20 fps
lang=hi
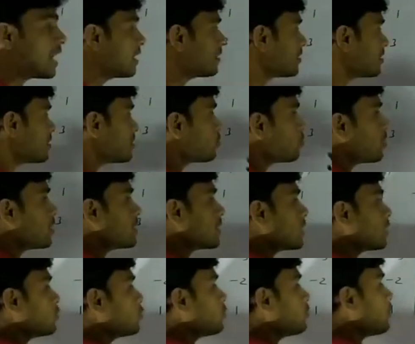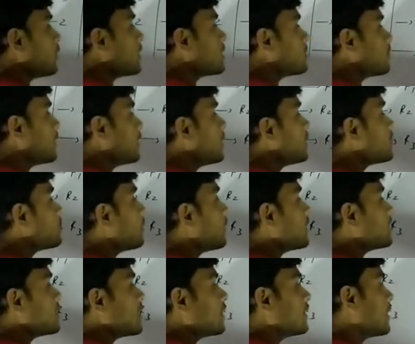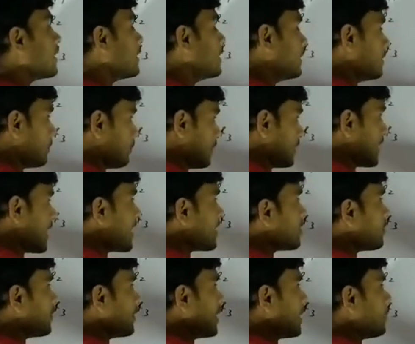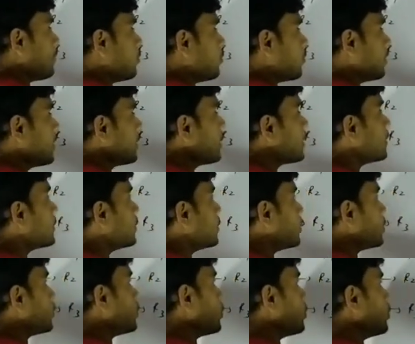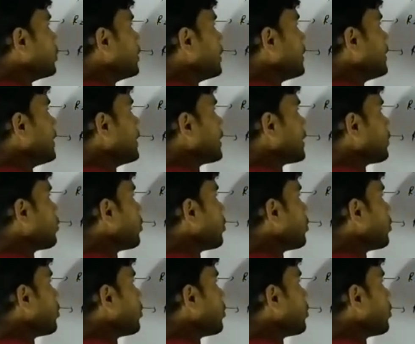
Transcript: आर थ्री से खोलना चाहते हो तो प्लस माइनस प्लस आता है बताया था मैंने आप लोगों को है ना तो ये